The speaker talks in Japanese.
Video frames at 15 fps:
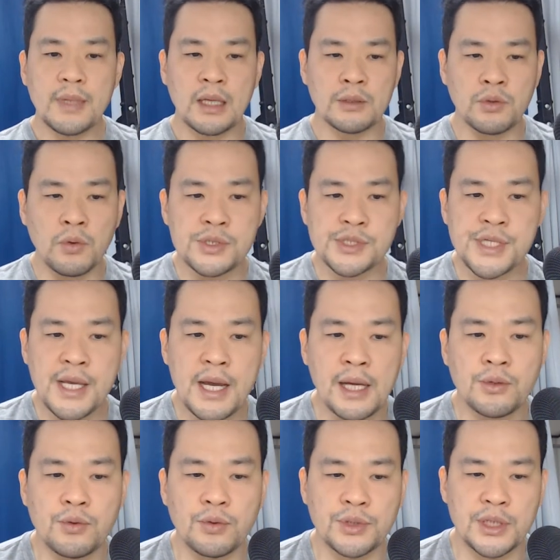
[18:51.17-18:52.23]
同性
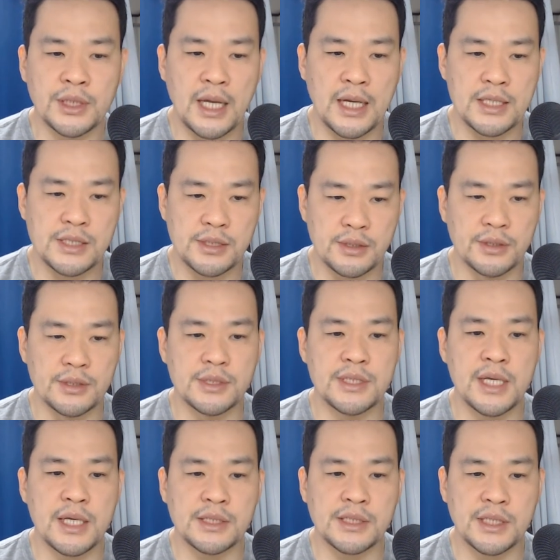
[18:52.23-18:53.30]
アイコンに対する
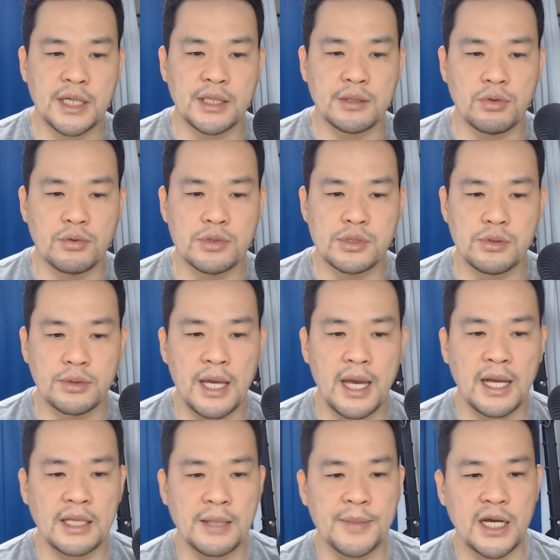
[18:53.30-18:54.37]
政治的闘争で
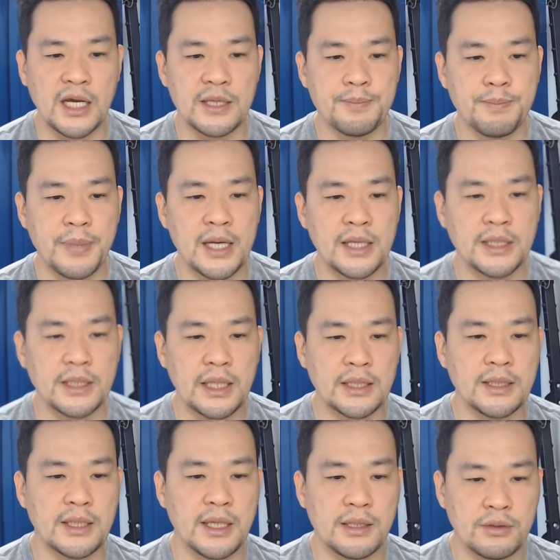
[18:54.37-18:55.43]
頭がいっぱいに
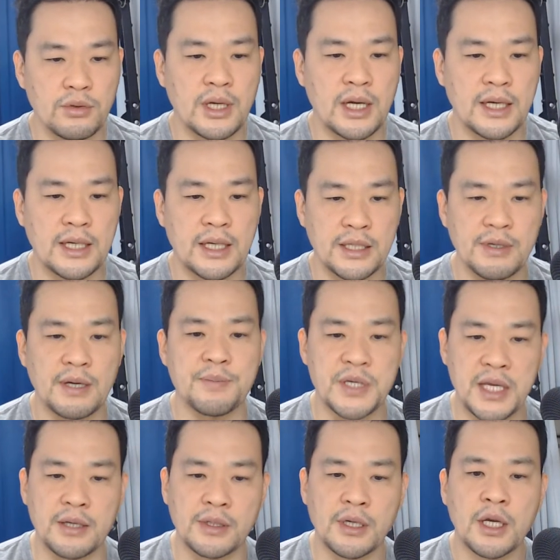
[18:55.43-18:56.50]
なっていると彼らには
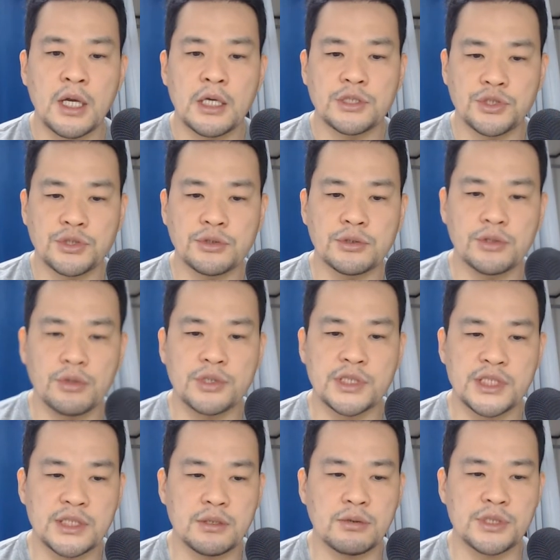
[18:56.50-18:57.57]
見える宗教
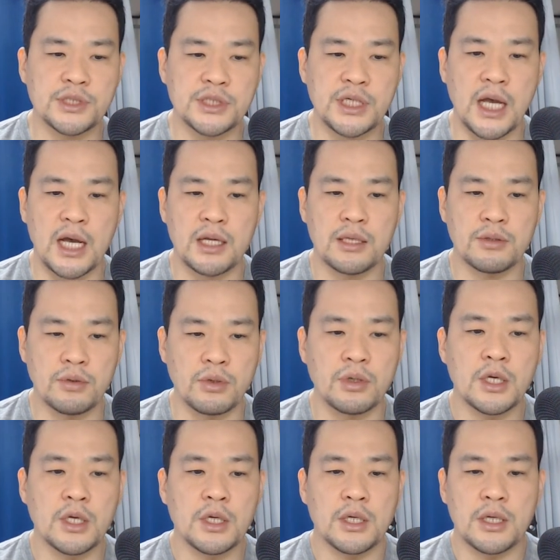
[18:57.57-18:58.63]
指導者の、
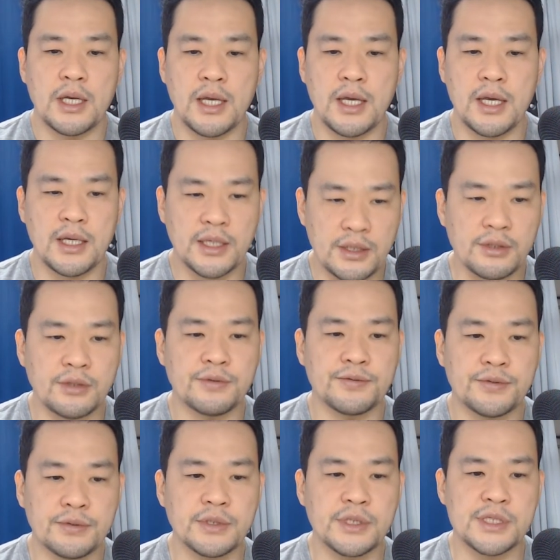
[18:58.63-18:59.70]
えー、いる
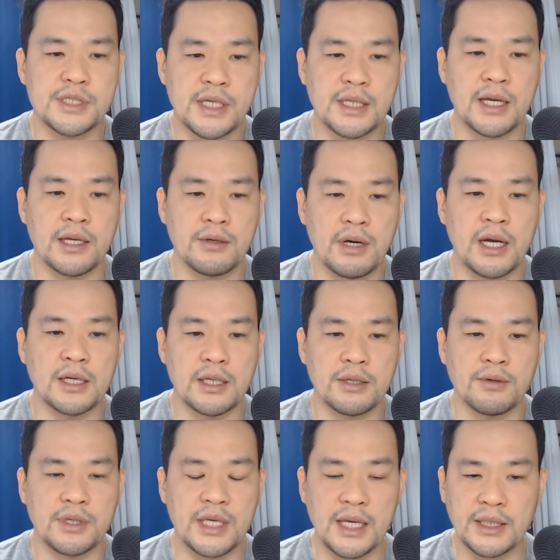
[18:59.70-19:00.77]
古い世代の間
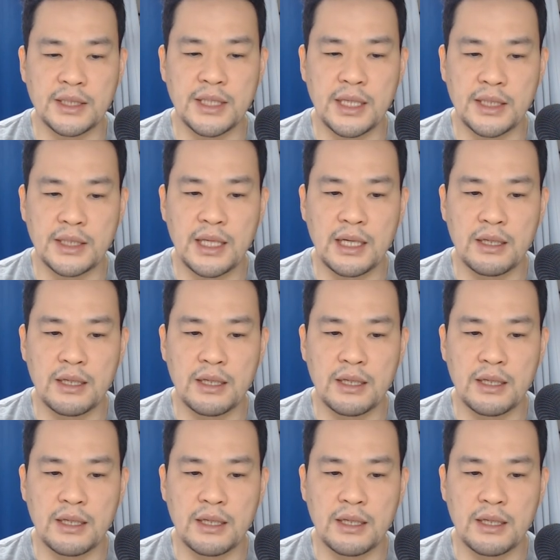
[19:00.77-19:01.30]
の劇的な